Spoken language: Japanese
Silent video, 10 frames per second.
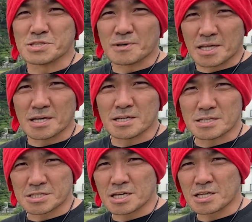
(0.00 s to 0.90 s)
備中に
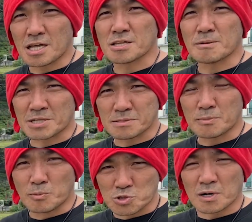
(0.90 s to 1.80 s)
していただいています。
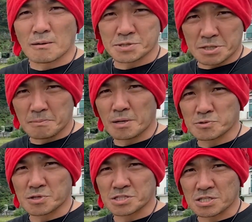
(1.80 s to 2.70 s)
まあ、もちろん川瀬先輩
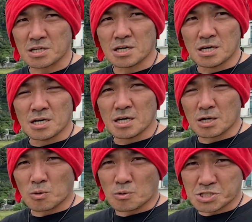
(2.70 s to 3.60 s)
もそうだし、
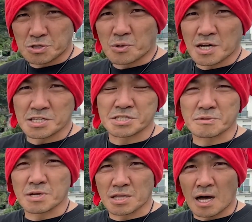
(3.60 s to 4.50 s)
えー、ここ白書きし
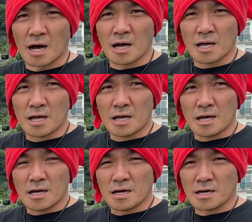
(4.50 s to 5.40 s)
てくれた、
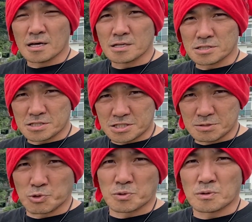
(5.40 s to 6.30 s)
えー、
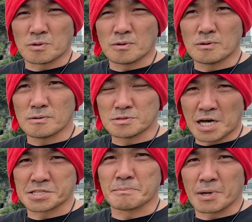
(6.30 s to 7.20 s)
地元の
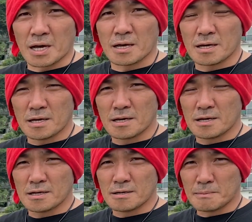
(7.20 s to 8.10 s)
大先輩。
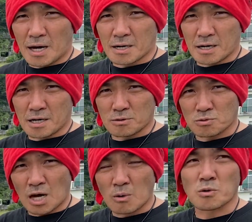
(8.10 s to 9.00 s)
まあ、えっ、ー、
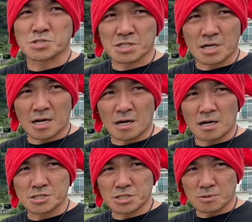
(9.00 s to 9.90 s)
と、田起こしか
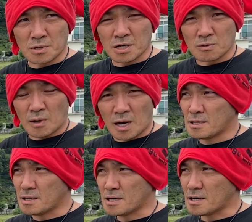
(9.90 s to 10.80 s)
ら白、えっ、ー、と、
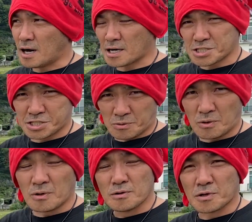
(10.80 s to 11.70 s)
え、荒城、
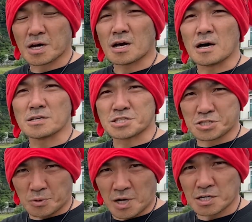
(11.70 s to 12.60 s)
それから
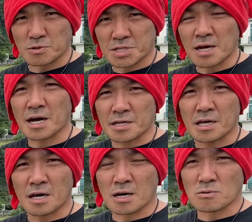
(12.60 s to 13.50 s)
白書きと3回
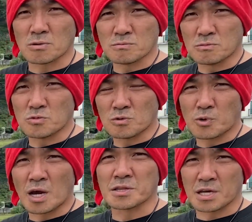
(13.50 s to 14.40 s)
ね、あの、もう
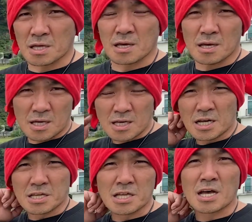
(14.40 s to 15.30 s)
ボランティアで
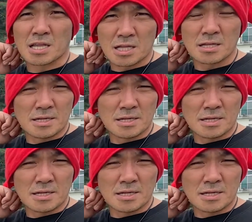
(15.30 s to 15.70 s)
やっていただいて、